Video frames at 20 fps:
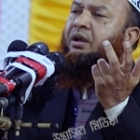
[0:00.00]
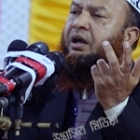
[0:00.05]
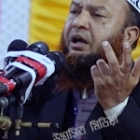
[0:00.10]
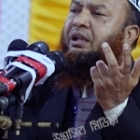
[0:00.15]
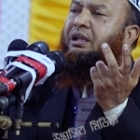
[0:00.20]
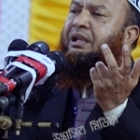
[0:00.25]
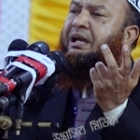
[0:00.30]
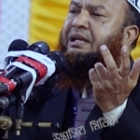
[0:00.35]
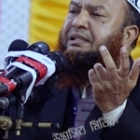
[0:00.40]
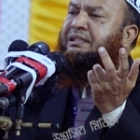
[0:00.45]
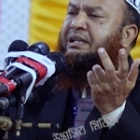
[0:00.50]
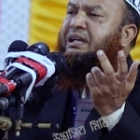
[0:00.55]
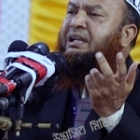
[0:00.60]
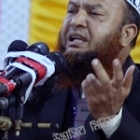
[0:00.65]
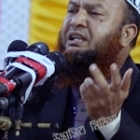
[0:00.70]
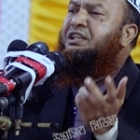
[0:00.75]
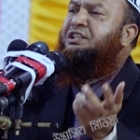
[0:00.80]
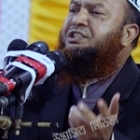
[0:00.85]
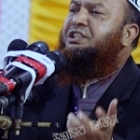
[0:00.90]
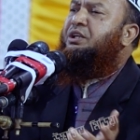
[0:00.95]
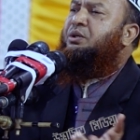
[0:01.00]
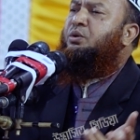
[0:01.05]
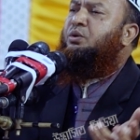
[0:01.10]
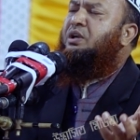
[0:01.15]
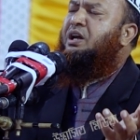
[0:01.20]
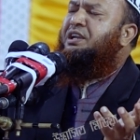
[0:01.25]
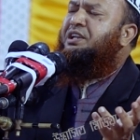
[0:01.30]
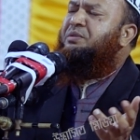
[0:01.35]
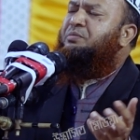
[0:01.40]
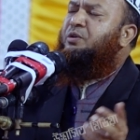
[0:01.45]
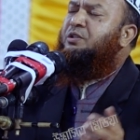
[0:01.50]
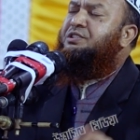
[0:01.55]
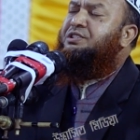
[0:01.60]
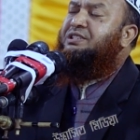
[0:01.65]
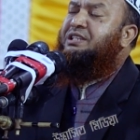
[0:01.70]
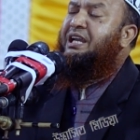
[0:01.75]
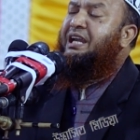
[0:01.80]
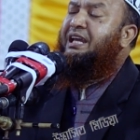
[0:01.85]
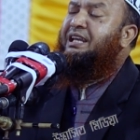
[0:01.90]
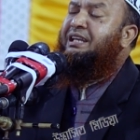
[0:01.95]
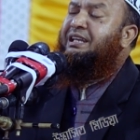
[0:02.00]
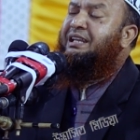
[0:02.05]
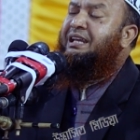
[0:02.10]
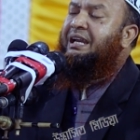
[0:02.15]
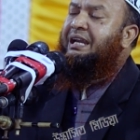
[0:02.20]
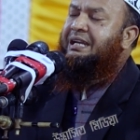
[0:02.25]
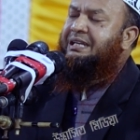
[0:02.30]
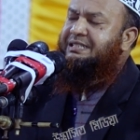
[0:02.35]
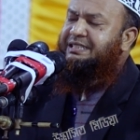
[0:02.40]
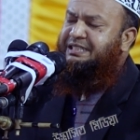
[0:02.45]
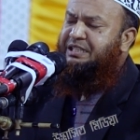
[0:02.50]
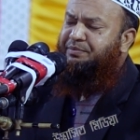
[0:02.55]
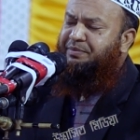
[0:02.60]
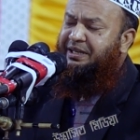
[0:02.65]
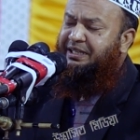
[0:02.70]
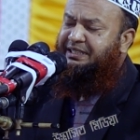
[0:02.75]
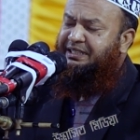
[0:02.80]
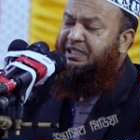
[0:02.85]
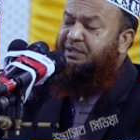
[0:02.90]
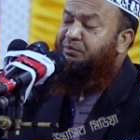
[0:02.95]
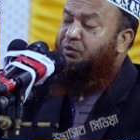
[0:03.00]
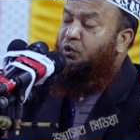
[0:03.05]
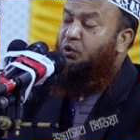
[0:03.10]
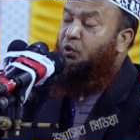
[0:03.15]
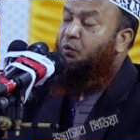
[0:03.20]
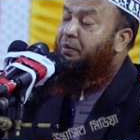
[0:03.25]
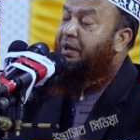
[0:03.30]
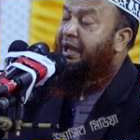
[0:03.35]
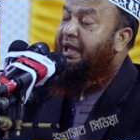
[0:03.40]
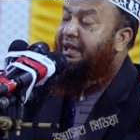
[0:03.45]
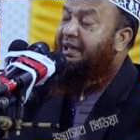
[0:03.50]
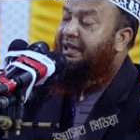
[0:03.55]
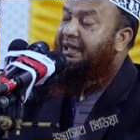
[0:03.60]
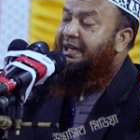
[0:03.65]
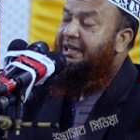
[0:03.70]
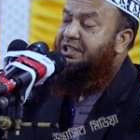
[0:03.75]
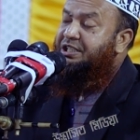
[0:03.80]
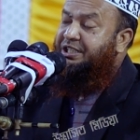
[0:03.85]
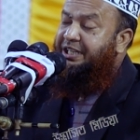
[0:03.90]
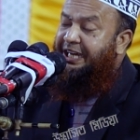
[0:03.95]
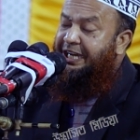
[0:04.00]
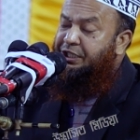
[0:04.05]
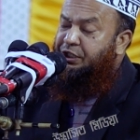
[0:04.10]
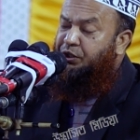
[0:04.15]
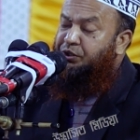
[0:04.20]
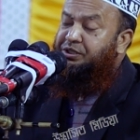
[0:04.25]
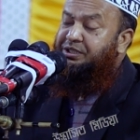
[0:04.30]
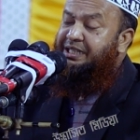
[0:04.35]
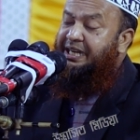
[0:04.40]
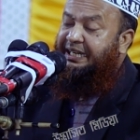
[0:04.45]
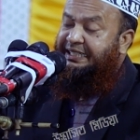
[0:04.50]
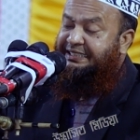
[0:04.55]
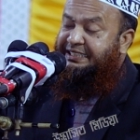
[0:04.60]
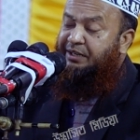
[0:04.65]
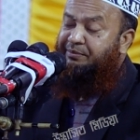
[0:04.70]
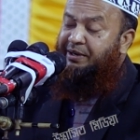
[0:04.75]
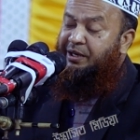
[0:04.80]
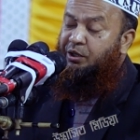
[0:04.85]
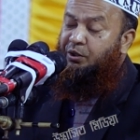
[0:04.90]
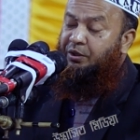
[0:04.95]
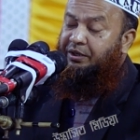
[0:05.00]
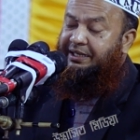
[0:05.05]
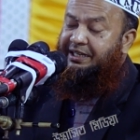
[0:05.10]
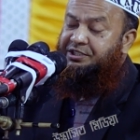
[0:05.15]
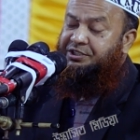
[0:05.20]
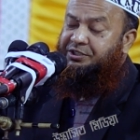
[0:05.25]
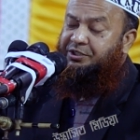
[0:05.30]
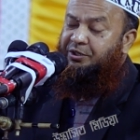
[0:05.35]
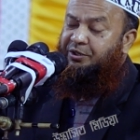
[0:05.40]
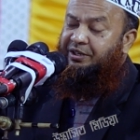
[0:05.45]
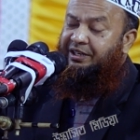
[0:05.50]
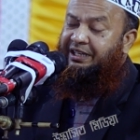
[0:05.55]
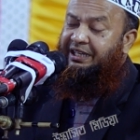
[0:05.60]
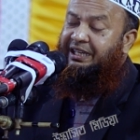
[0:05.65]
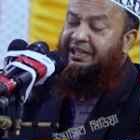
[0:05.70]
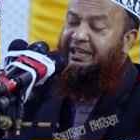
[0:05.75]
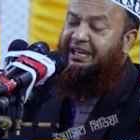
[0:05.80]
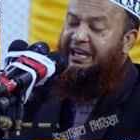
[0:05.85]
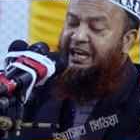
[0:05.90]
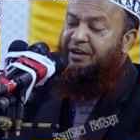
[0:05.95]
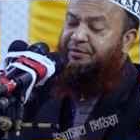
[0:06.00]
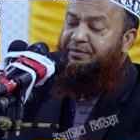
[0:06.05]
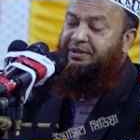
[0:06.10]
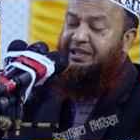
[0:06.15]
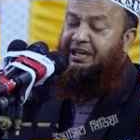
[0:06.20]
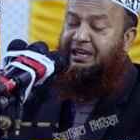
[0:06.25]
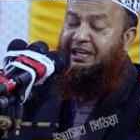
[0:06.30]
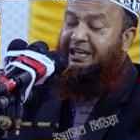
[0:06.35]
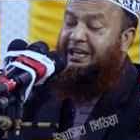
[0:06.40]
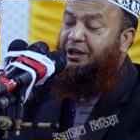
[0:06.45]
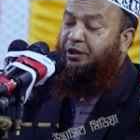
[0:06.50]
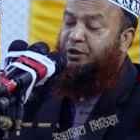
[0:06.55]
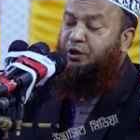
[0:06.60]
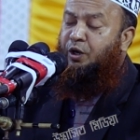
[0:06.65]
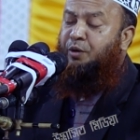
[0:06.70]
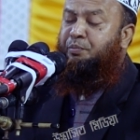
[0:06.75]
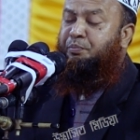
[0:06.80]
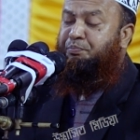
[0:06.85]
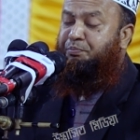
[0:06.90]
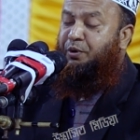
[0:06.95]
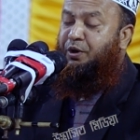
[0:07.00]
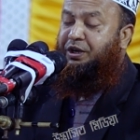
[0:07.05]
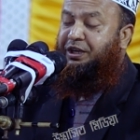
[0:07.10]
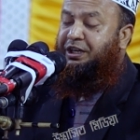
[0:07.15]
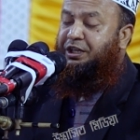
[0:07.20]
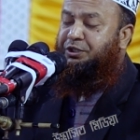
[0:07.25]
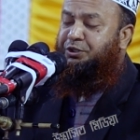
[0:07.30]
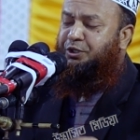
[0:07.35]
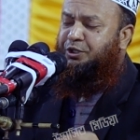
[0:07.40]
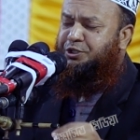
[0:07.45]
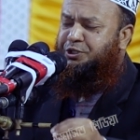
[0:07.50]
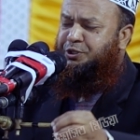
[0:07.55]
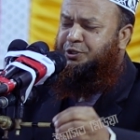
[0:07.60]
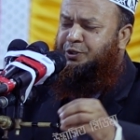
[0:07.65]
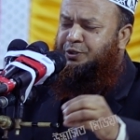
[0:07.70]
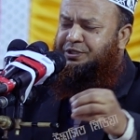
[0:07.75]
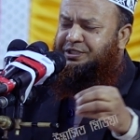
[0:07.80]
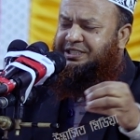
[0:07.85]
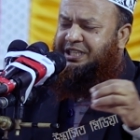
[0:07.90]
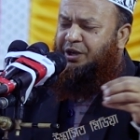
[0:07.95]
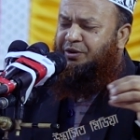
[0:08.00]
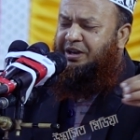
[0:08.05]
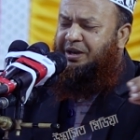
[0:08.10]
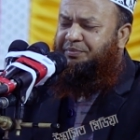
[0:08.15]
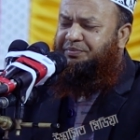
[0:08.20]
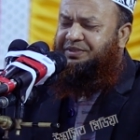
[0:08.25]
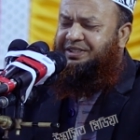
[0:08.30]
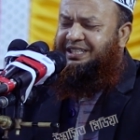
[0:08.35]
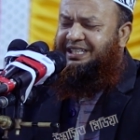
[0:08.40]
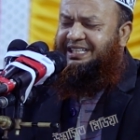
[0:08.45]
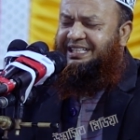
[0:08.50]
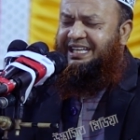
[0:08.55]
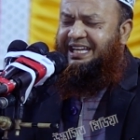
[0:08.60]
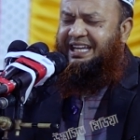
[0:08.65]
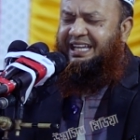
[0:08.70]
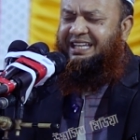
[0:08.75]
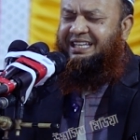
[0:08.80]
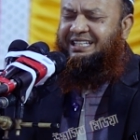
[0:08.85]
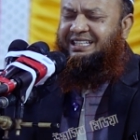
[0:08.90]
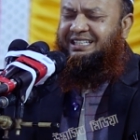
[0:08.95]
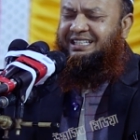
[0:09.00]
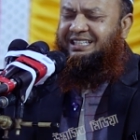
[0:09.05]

আল্লাহ তালা নিজে কোরআনে বলছেন যে ব্যক্তি মৌমেন সে যদি একটা ভালো কাজ করে আমি আল্লাহ কমপক্ষে দশ গুণ সবাব দিয়ে দেই